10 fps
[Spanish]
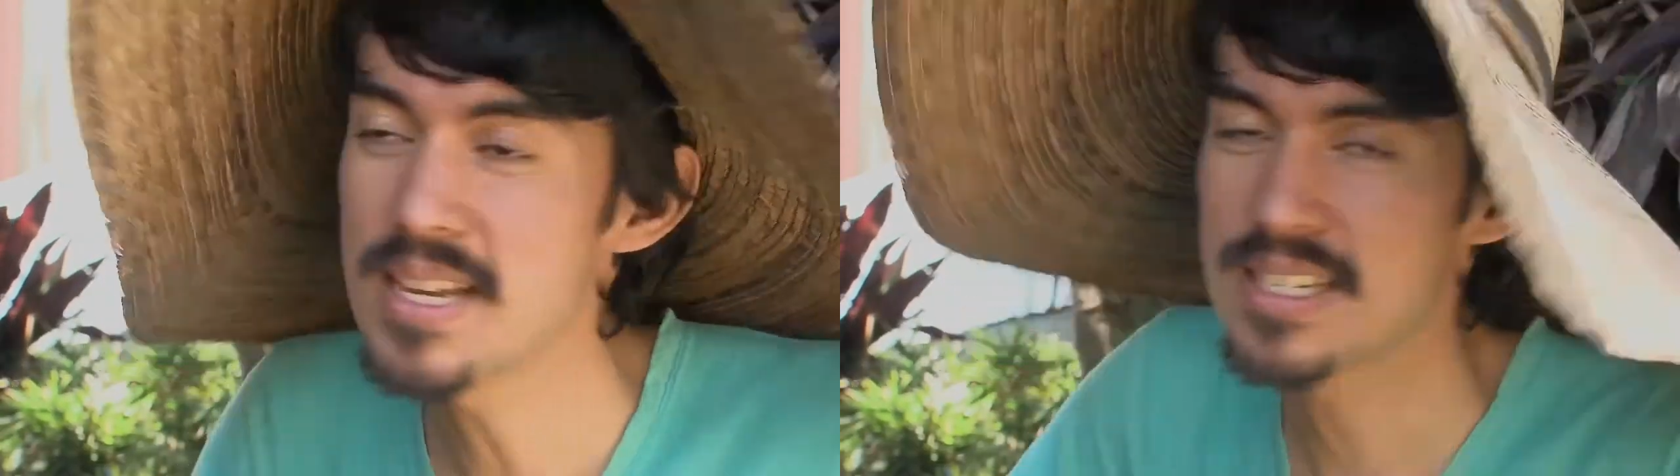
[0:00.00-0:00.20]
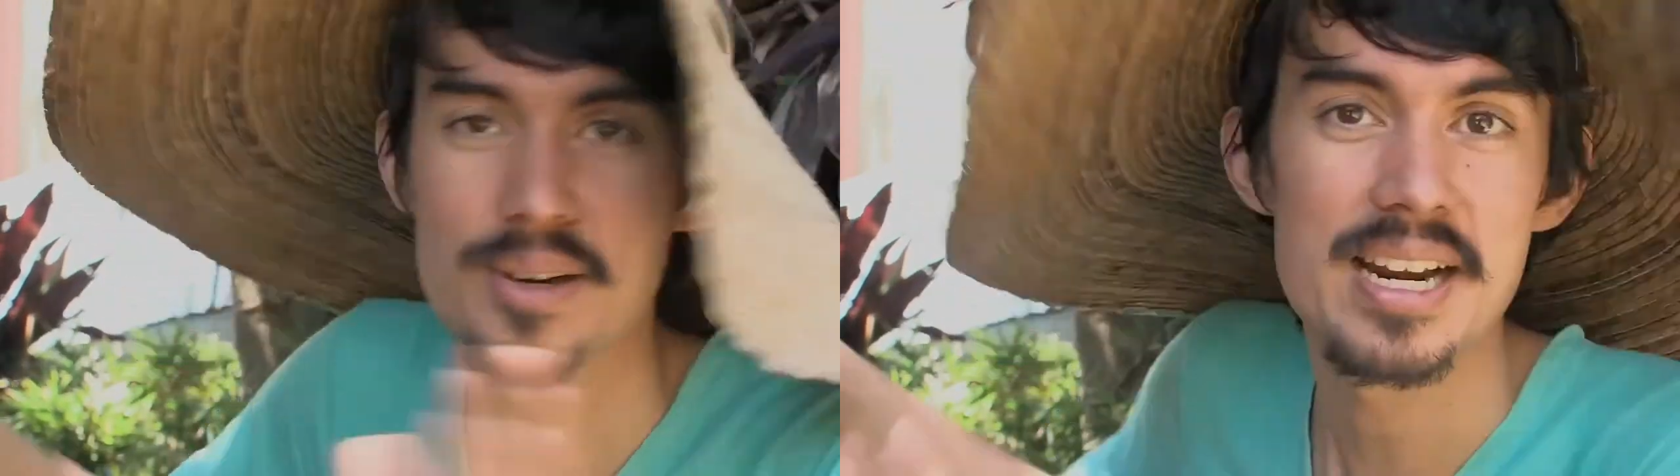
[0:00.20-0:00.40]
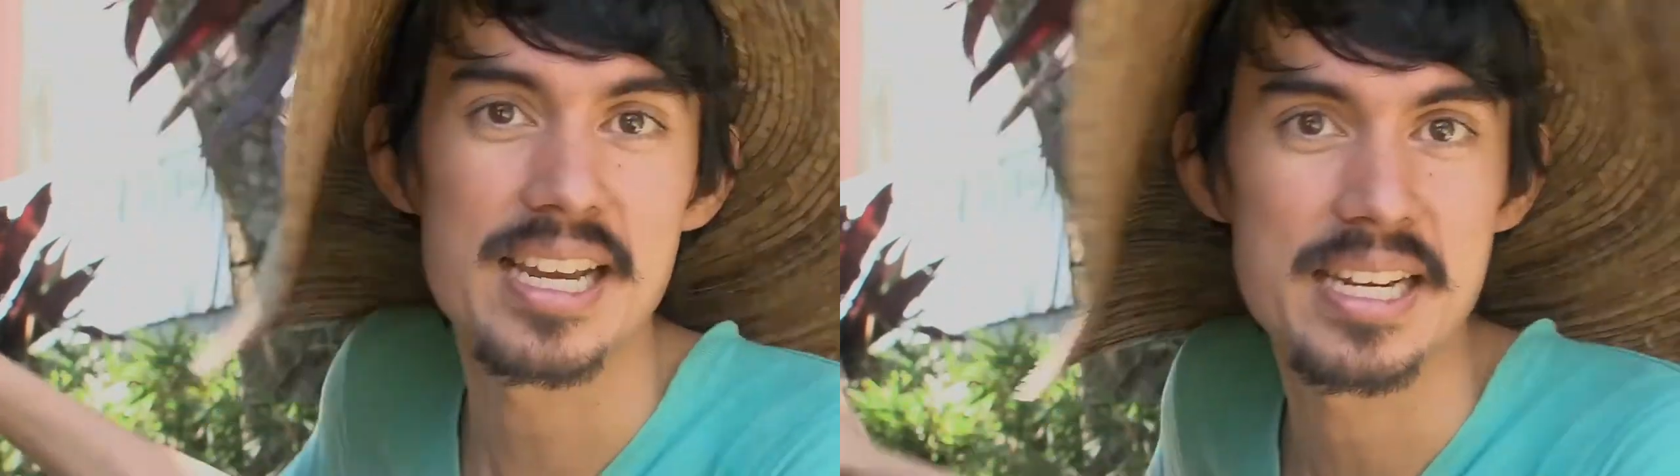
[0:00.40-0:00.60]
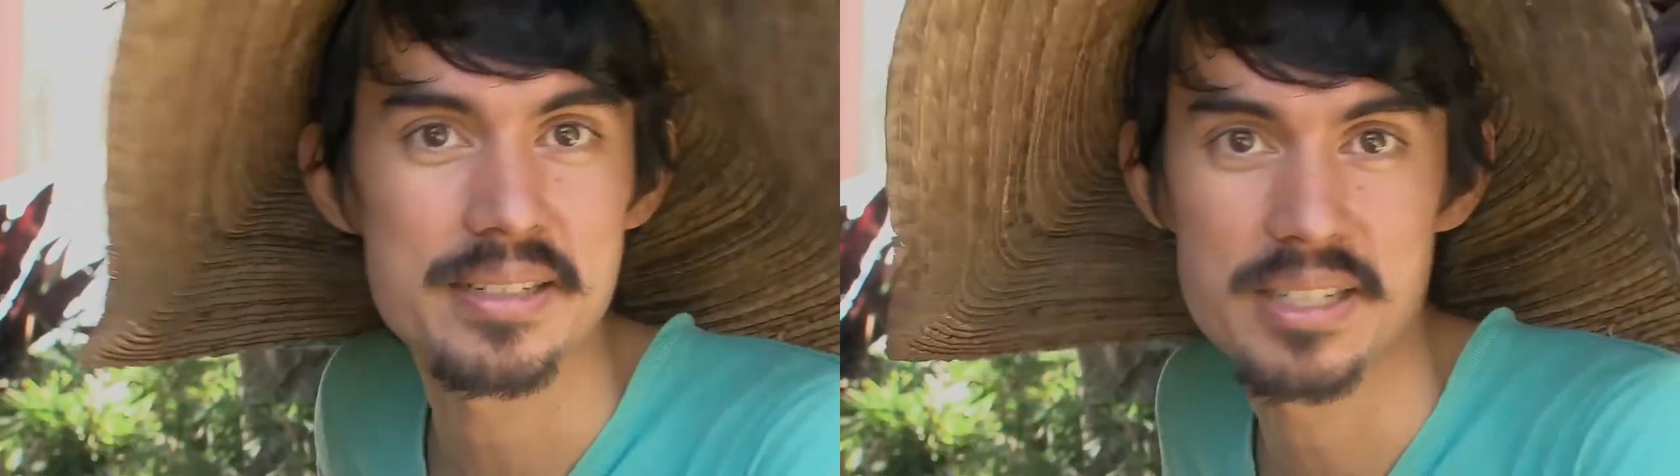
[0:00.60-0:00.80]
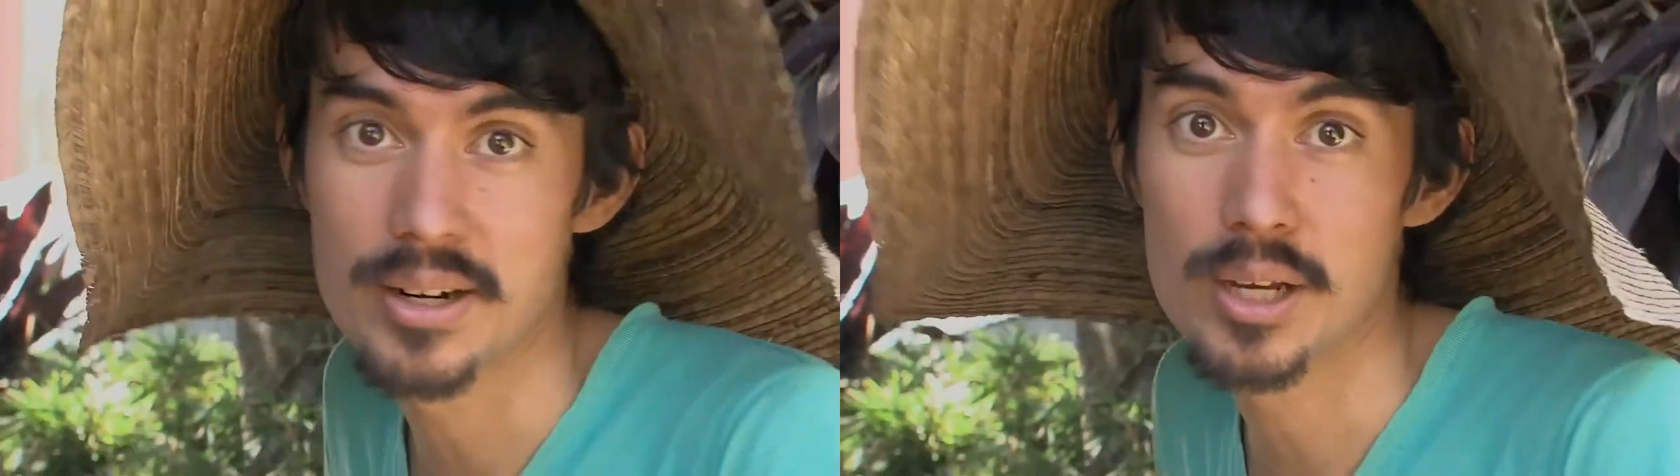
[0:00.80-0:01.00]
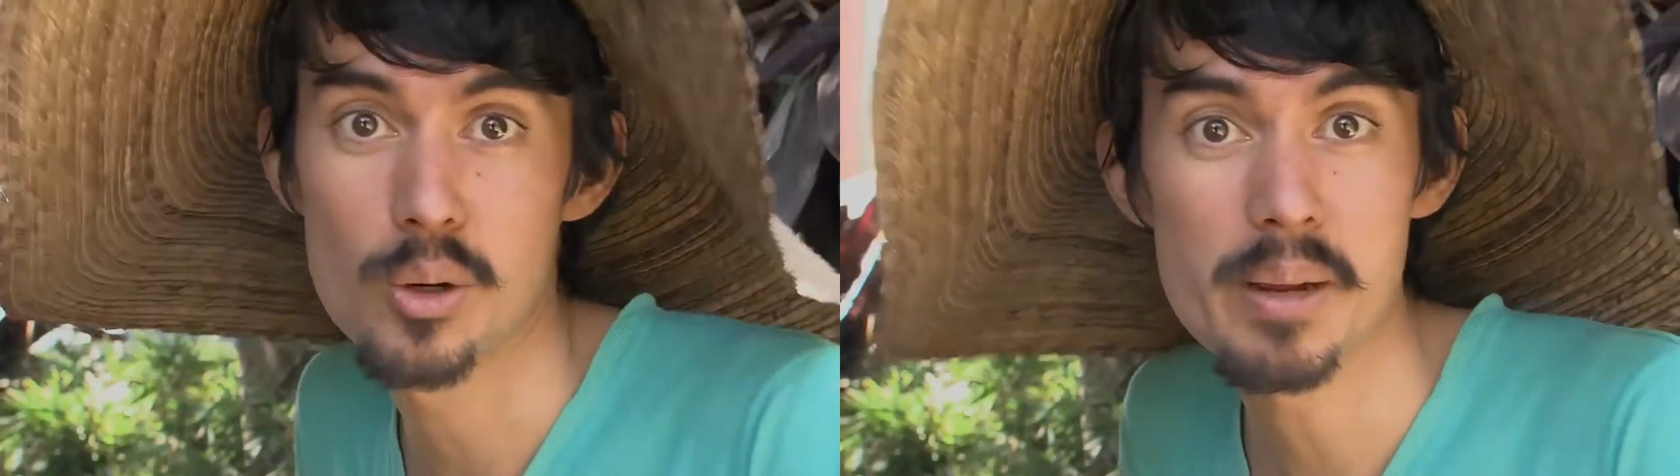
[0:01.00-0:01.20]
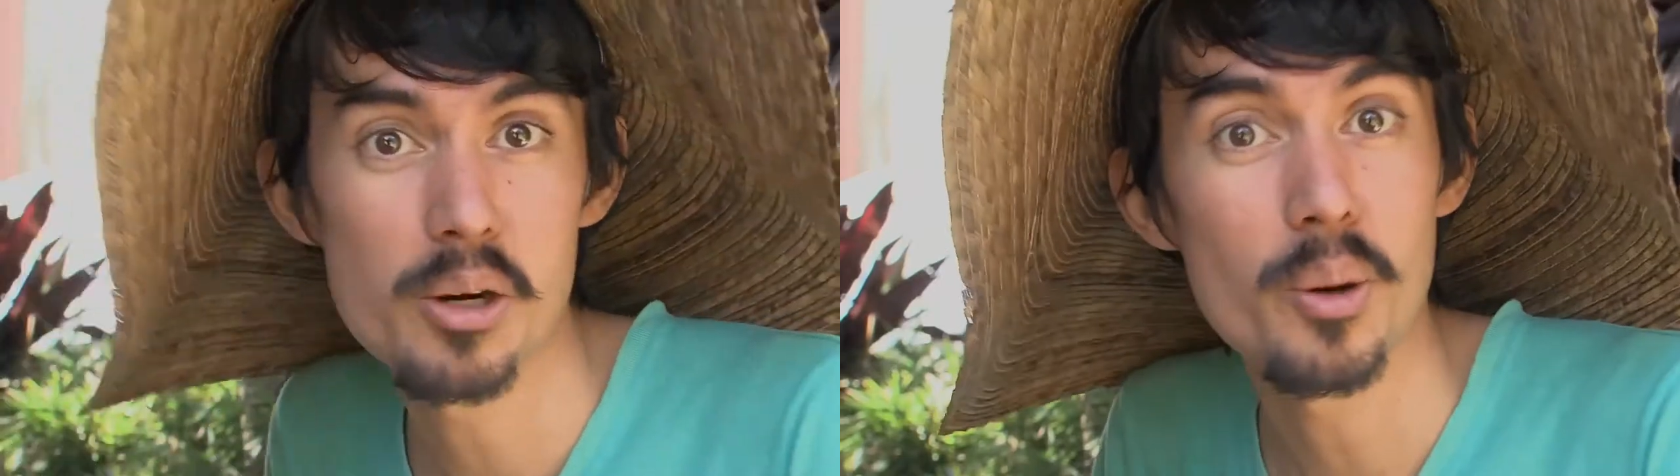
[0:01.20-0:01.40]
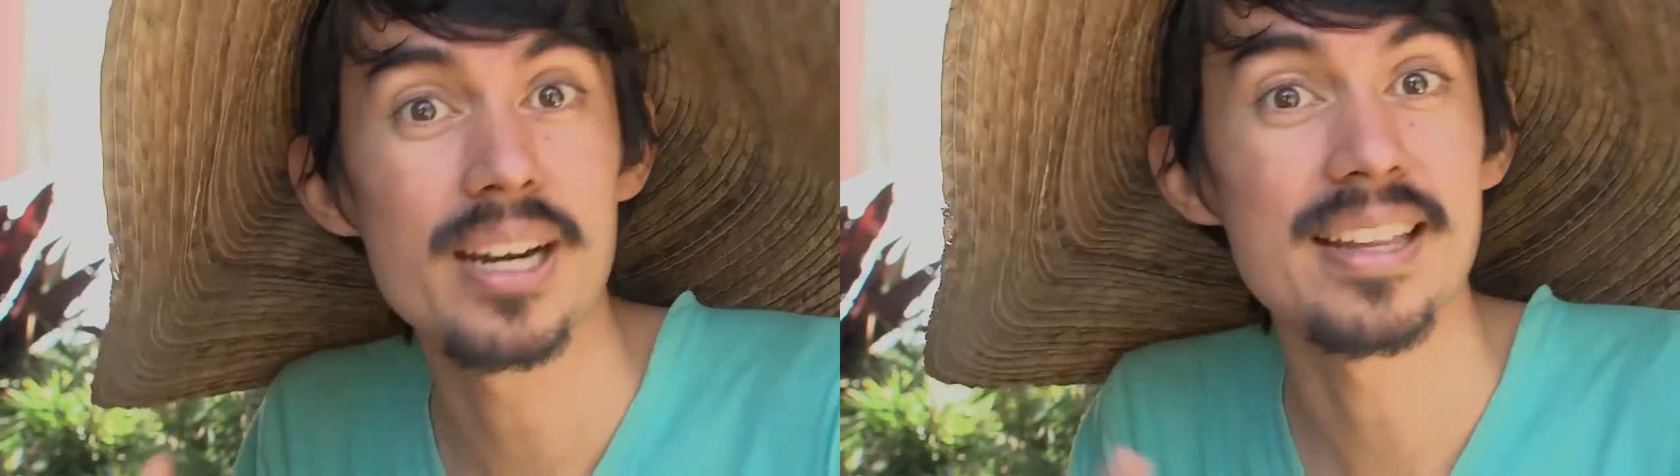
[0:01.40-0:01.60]
y se van a ir, se van a
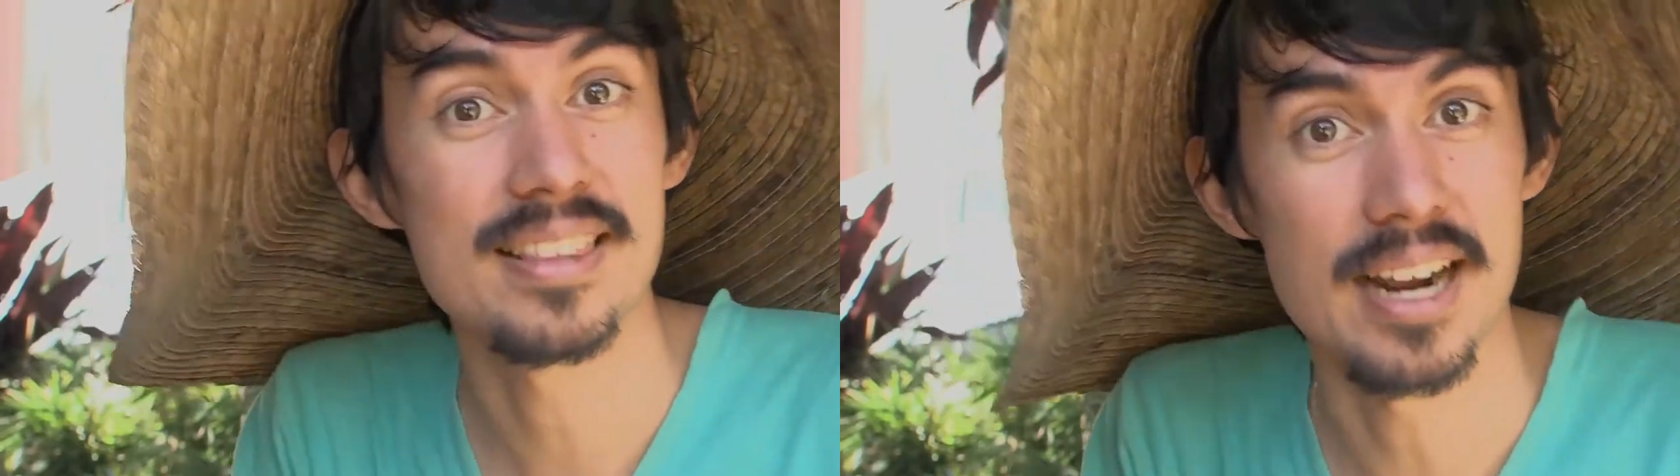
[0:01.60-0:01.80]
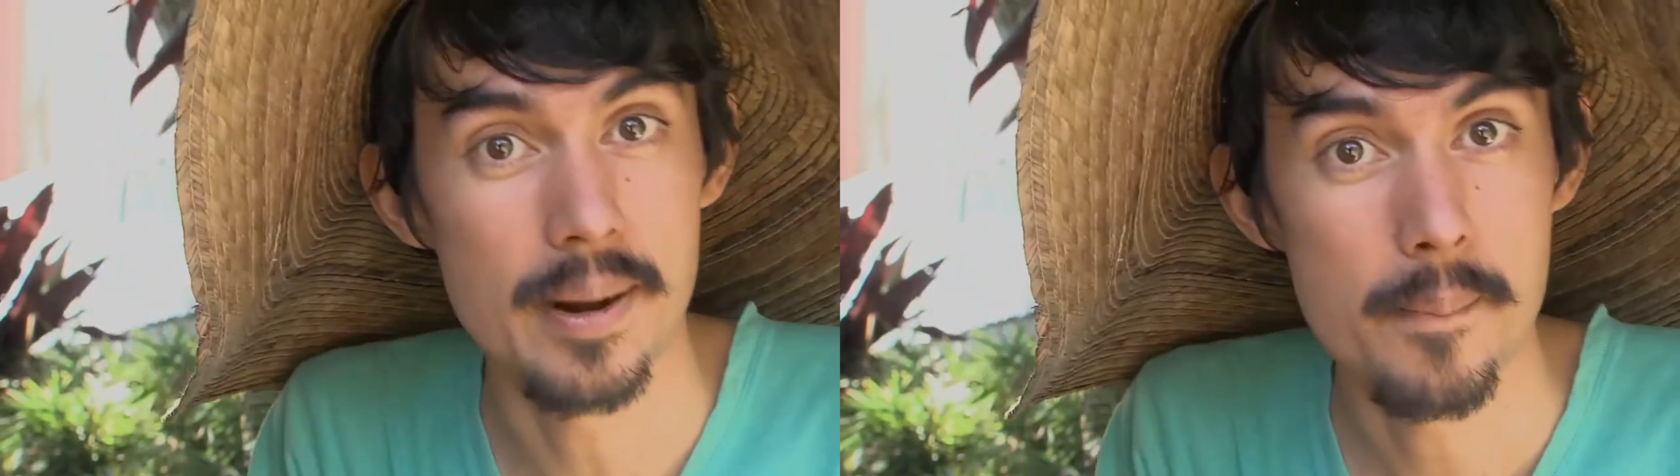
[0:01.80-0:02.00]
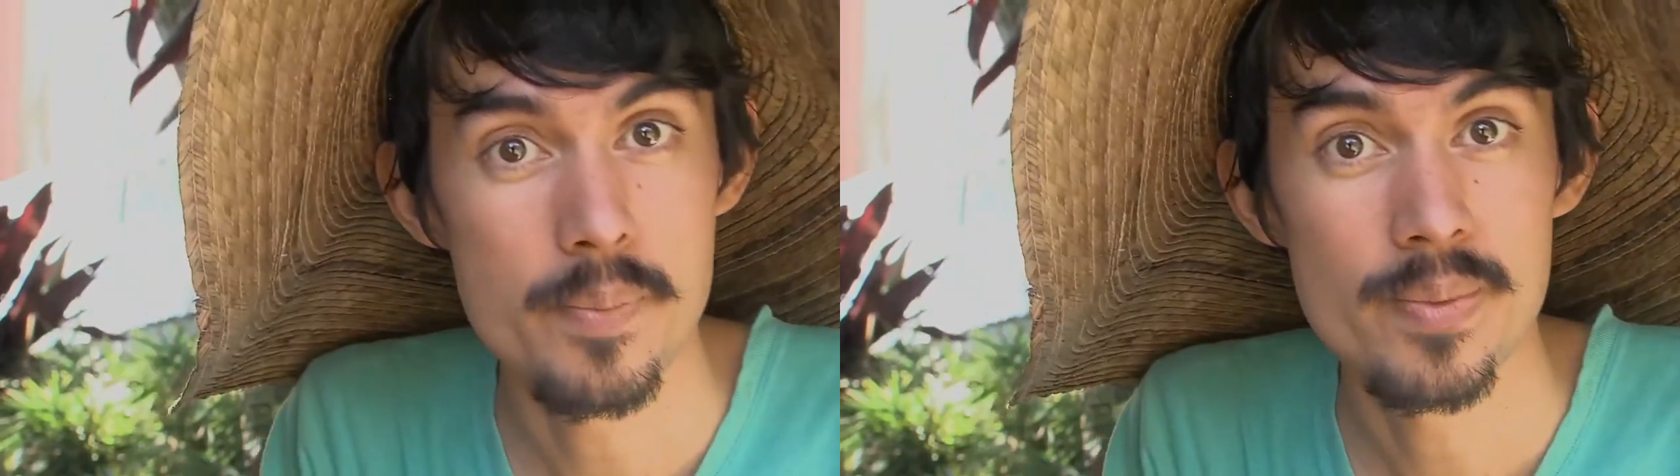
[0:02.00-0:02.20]
devolver, no van a entrar.